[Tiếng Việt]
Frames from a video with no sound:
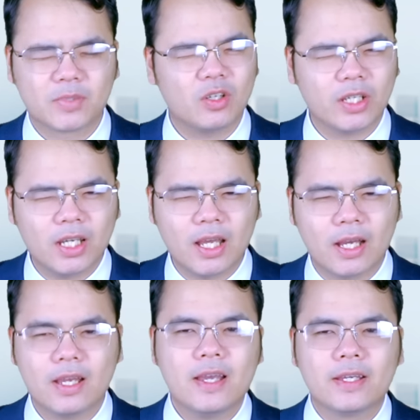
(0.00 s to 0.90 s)
Có nghĩa là
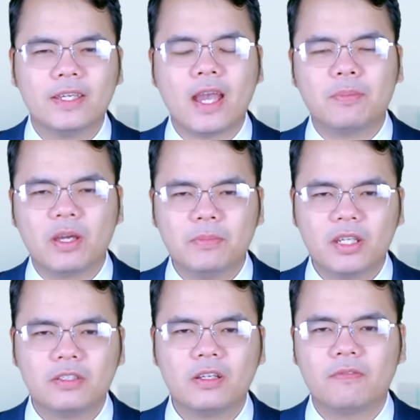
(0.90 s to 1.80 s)
Kiev đã biết
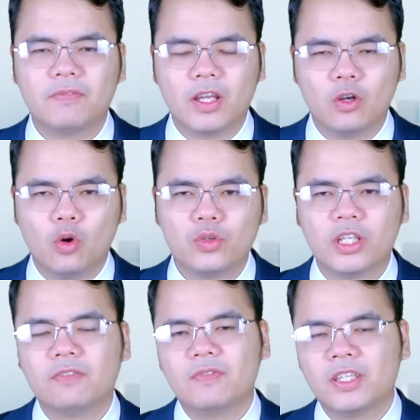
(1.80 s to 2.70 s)
trước về lộ
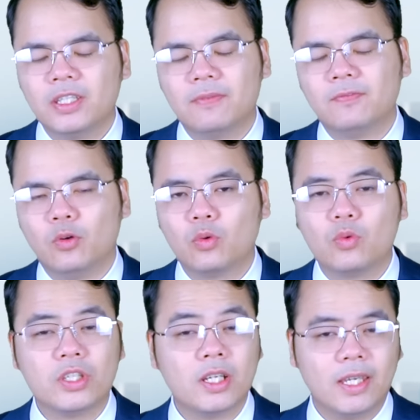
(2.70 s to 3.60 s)
trình và nhiệm vụ
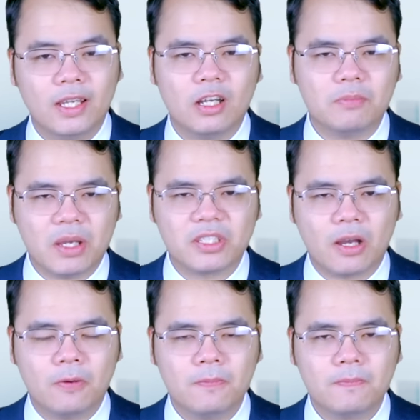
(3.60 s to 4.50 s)
của chiếc Il-76.